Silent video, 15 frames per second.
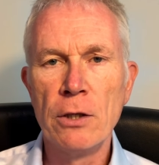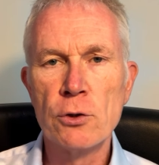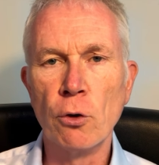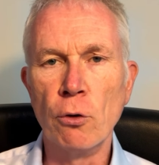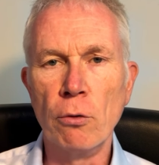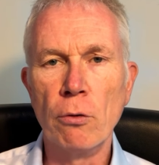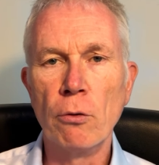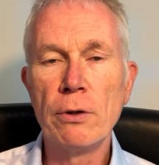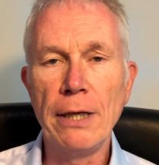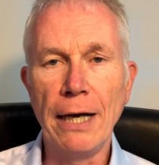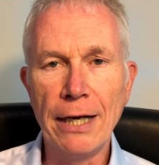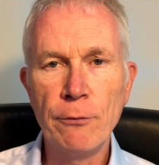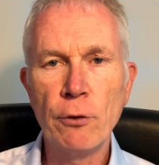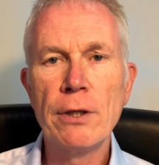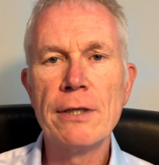So, und die
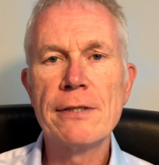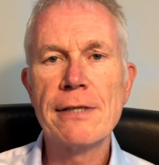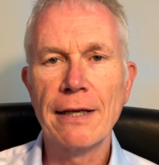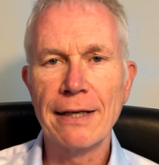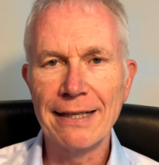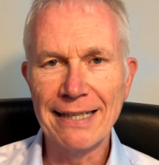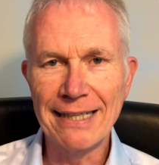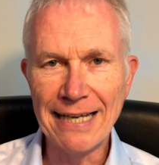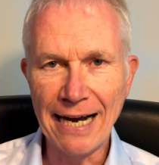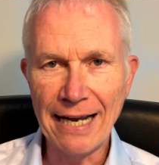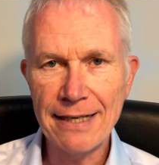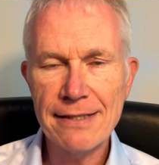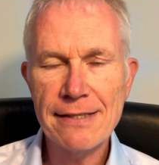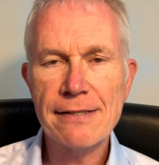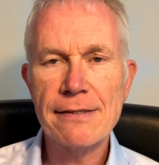Antwort ist
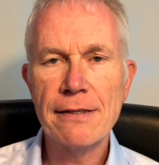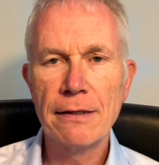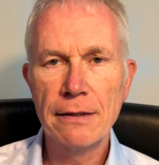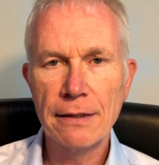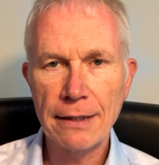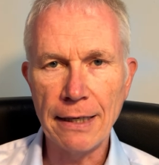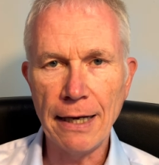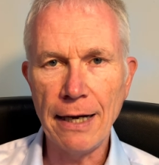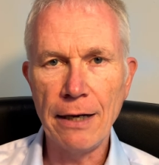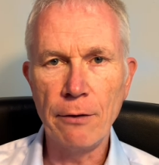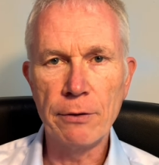ganz klar.